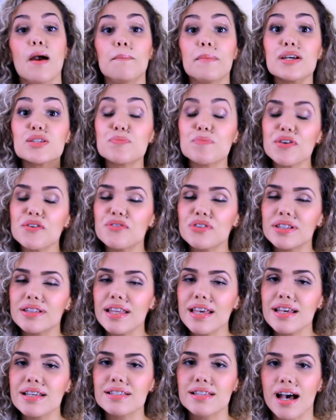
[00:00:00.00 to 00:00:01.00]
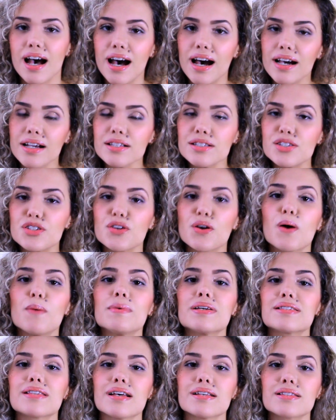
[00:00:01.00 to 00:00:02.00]
Mas minha fiteza, antes de
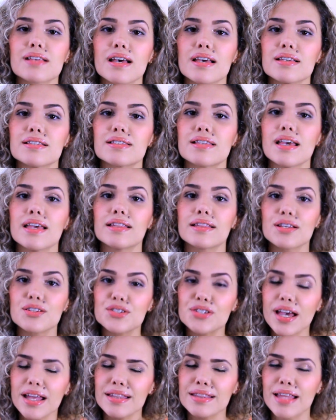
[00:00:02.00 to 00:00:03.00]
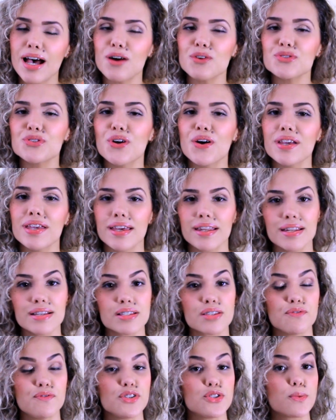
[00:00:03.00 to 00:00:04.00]
começar essa receita, já dá um joinha
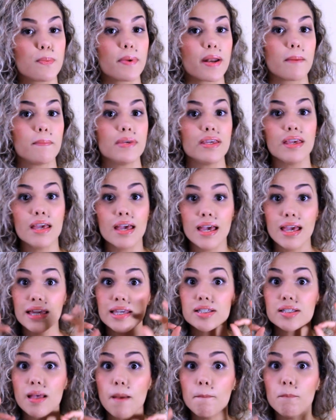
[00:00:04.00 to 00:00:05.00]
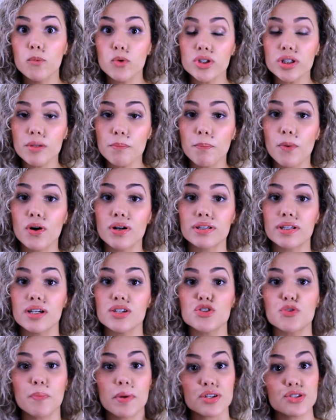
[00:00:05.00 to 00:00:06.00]
nesse vídeo pra mim. Isso é muito
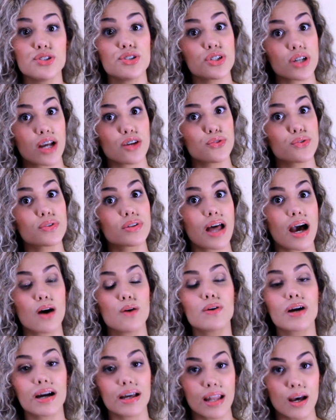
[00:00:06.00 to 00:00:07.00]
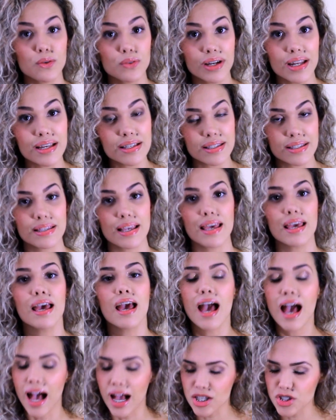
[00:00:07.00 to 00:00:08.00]
importante pra gente ajudar o canal a crescer,
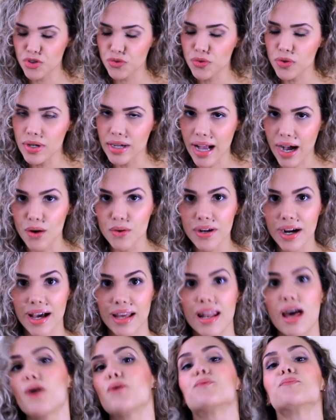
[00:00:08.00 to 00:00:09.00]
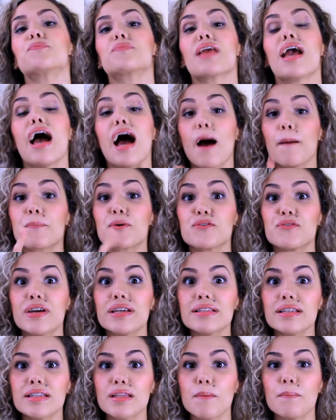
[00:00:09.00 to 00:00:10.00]
a divulgar o canal.
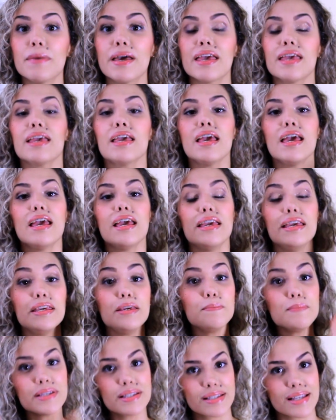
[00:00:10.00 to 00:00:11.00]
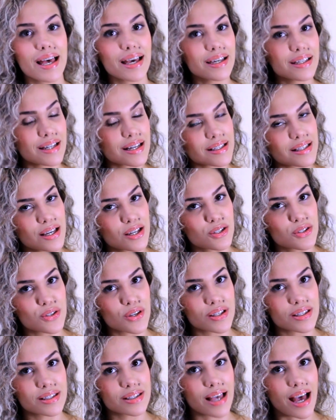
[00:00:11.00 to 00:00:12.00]
Aproveita também e me segue nas redes
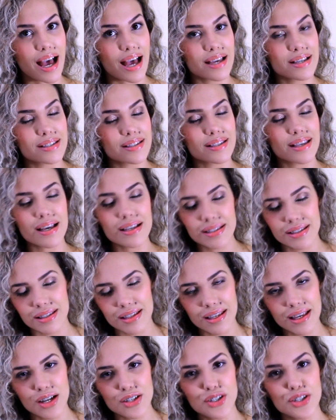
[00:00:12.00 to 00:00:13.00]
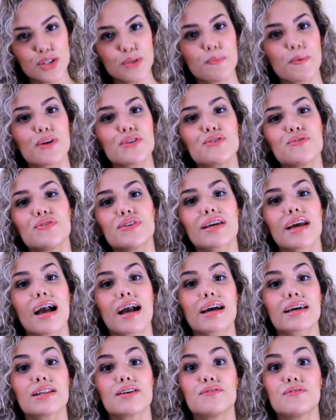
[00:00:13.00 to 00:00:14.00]
sociais, que assim a gente pode ficar
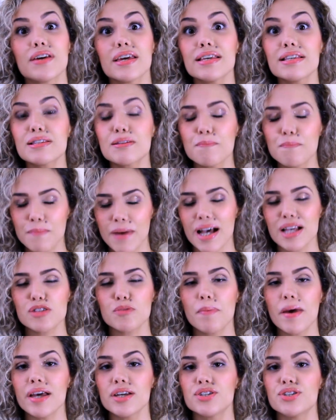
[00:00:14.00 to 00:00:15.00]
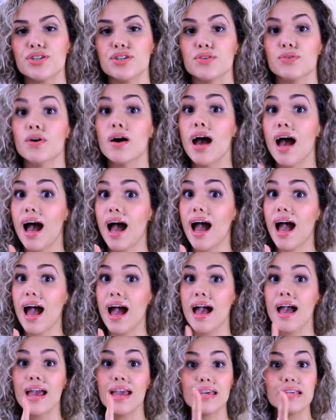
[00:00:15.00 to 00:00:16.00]
cada vez mais pertinho.
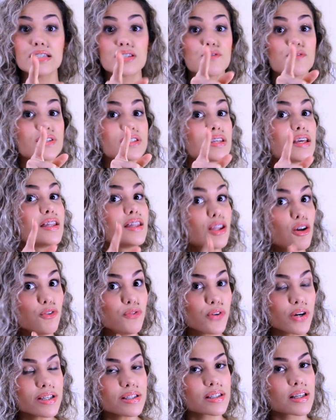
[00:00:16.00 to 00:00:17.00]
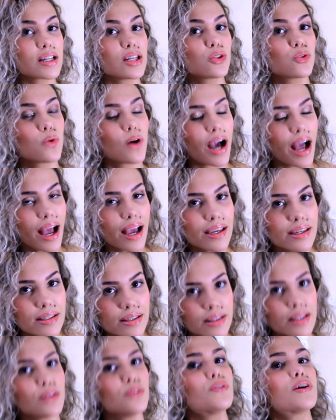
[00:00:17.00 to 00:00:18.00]
Ah, e se você não for inscrito
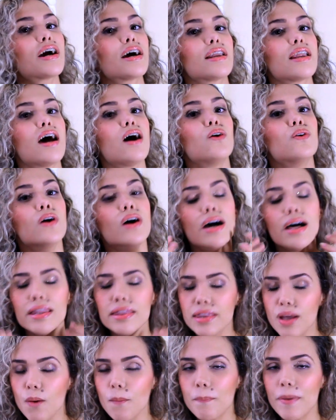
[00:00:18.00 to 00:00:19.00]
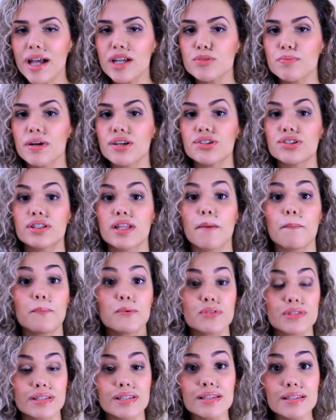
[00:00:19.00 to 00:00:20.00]
ainda no canal, não perde mais tempo,
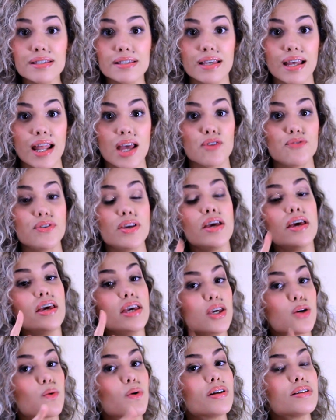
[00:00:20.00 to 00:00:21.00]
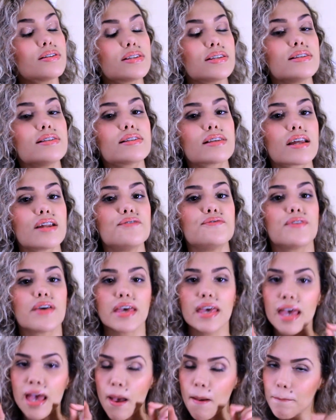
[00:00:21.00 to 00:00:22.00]
se inscreve e quando se
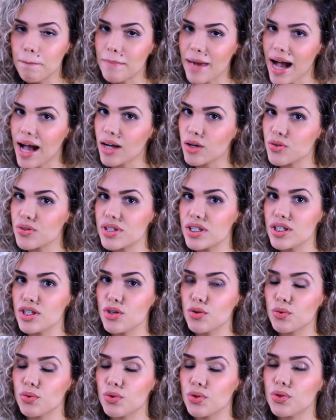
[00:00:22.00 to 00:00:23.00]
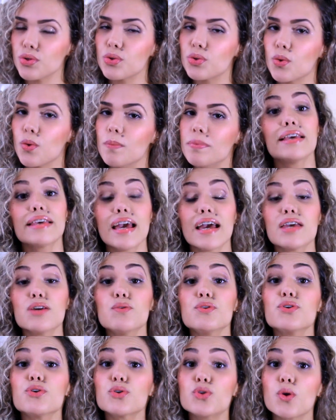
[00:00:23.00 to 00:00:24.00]
inscrever, marca o sininho do YouTube, que aí
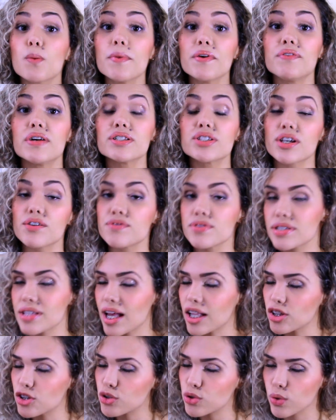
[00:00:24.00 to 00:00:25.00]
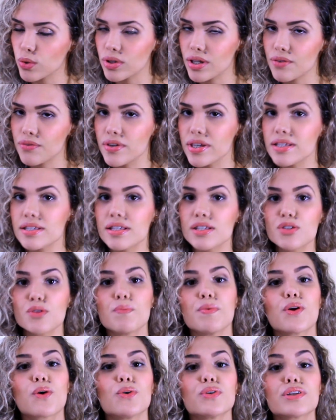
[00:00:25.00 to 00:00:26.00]
o YouTube vai te avisar toda vez que
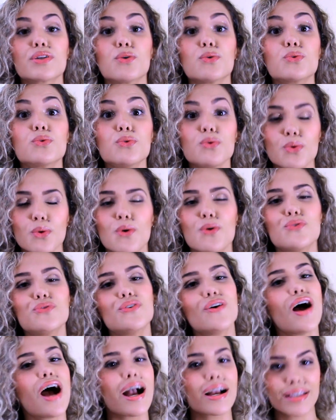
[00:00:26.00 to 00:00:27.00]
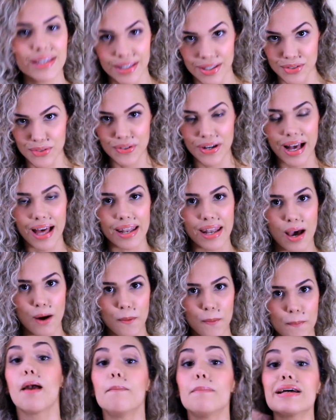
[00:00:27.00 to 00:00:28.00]
subir conteúdo novo aqui no canal.
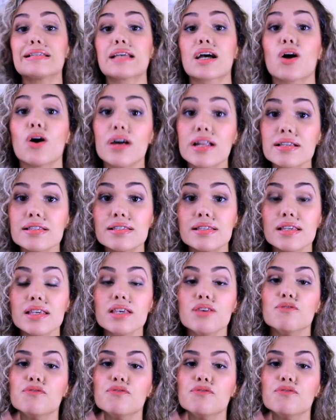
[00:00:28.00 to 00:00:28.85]
Mas agora sim,